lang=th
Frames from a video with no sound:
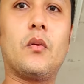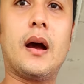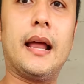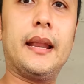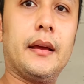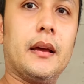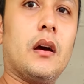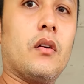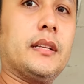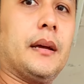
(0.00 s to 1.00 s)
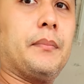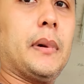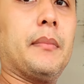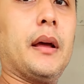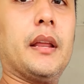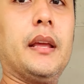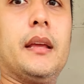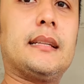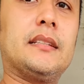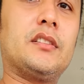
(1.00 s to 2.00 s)
ดขวาเนี่ยเขาก็จะเปิดมานี้
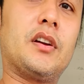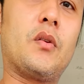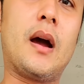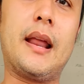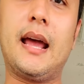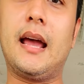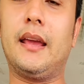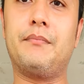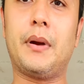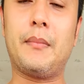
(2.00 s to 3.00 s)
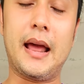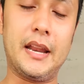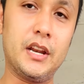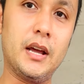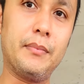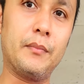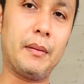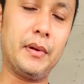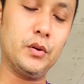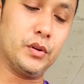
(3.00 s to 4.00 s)
ใส่สอดขวาได้ ประมาณนี้นะผม
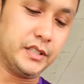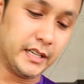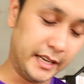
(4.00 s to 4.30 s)
ทำให้ดูเฉ